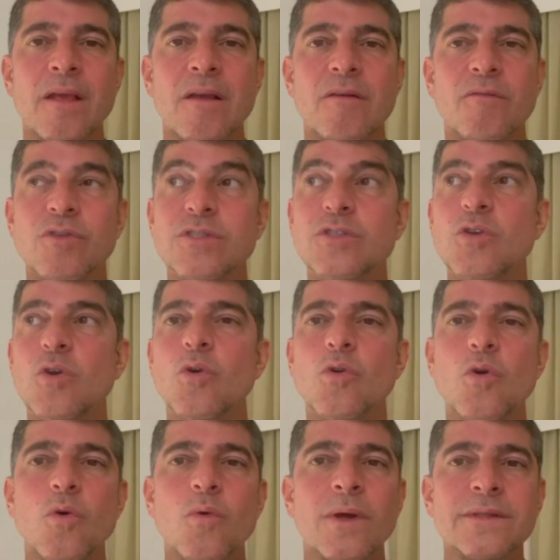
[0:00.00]
você
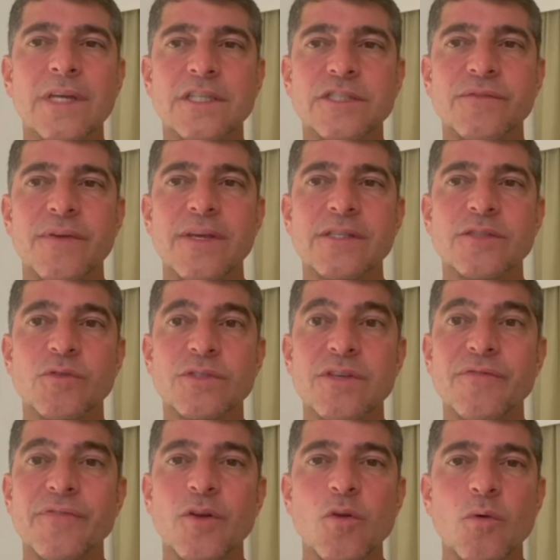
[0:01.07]
orou quantas vezes, você
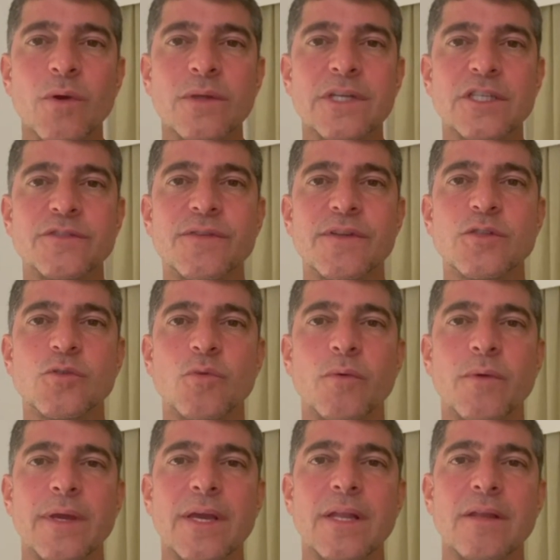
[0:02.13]
falou quantas vezes com
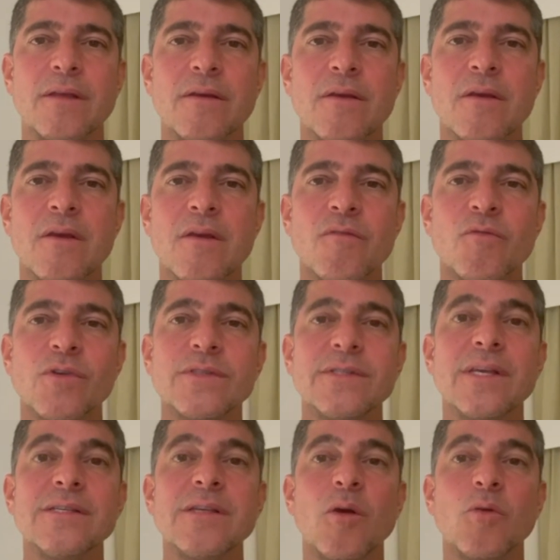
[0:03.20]
Ele,
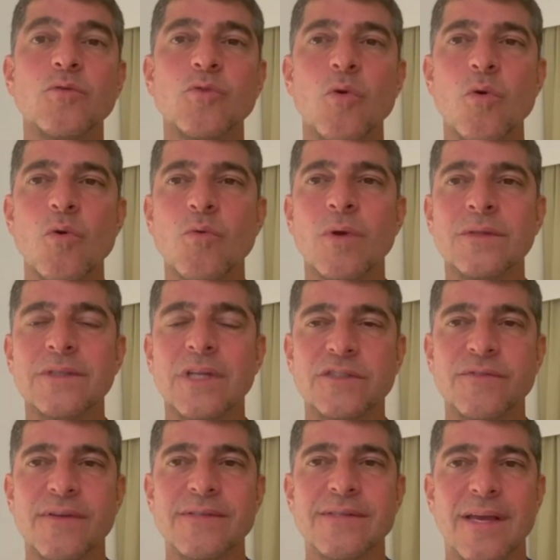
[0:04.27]
você exaltou quantas
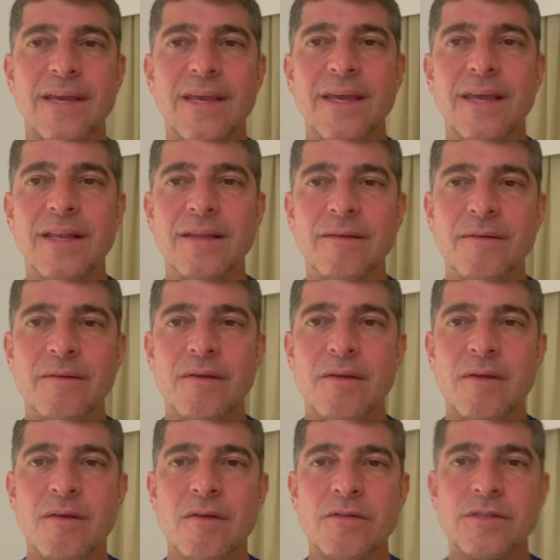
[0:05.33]
vezes a Ele.
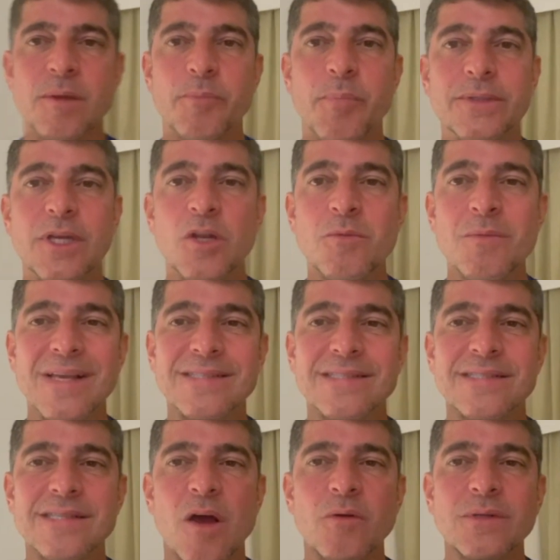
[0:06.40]
Você pode estar numa
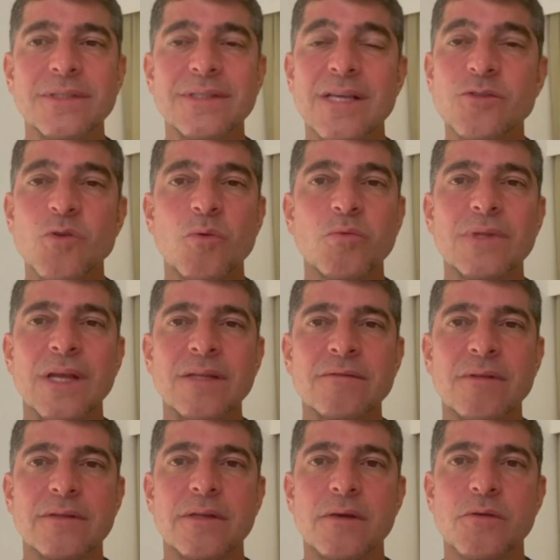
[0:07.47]
sauna e estar tá
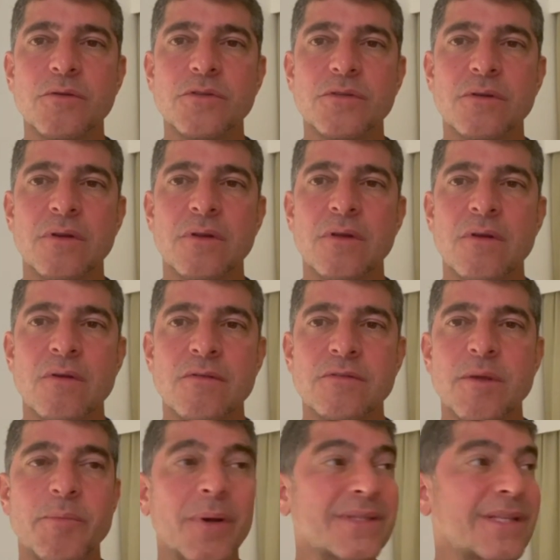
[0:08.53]
exaltando a Deus.
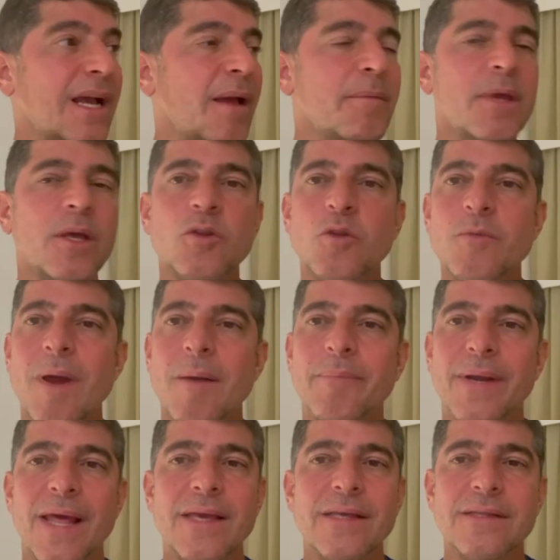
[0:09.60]
Você pode estar caminhando numa
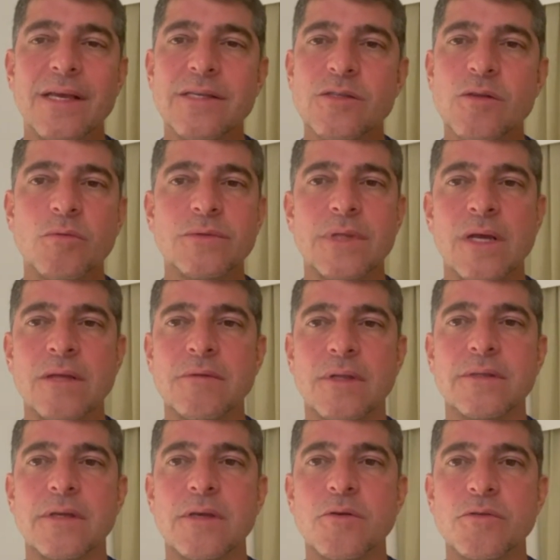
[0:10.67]
praia e estar exaltando a
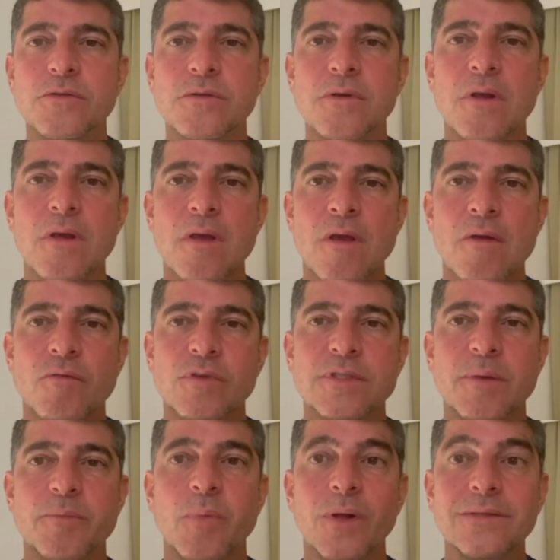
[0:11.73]
Deus.
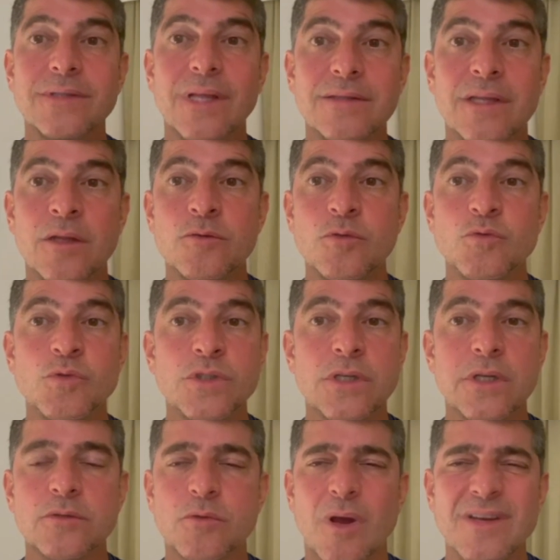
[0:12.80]
Você pode estar dentro de um
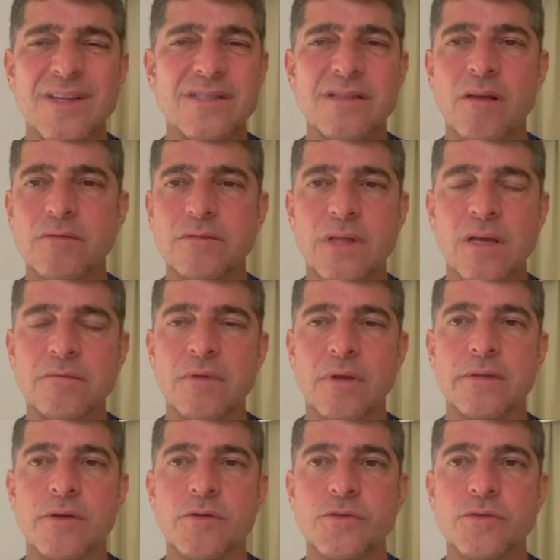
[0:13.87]
escritório e exaltando a
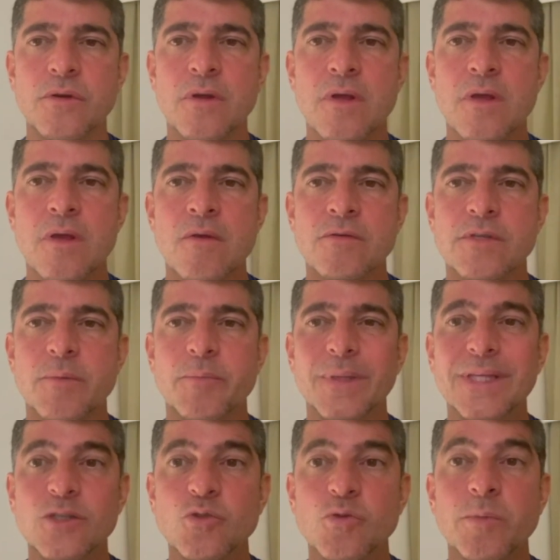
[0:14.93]
Deus. Você
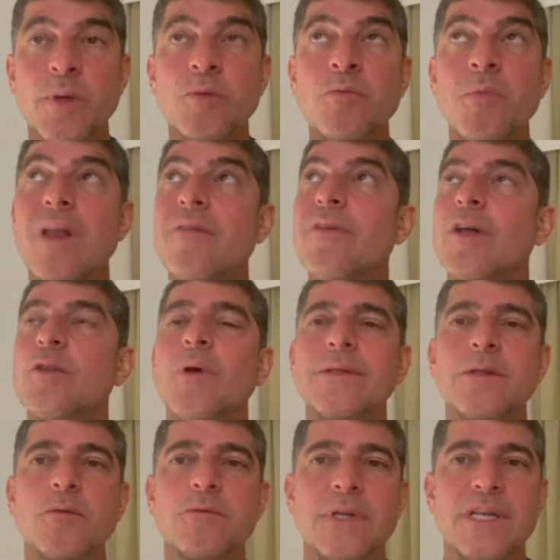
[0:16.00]
pode estar subindo no elevador
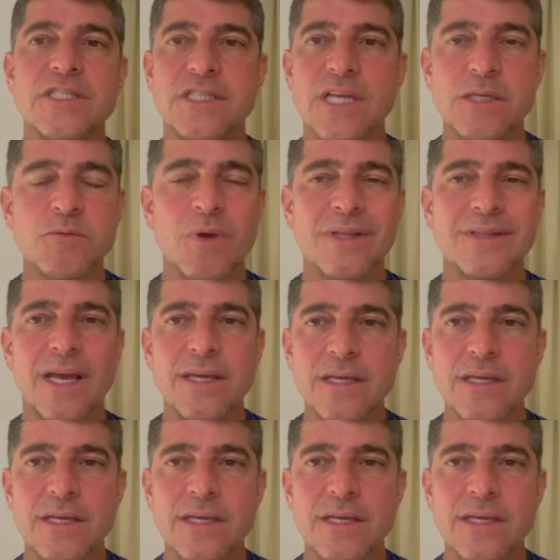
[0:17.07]
até o trigésimo andar e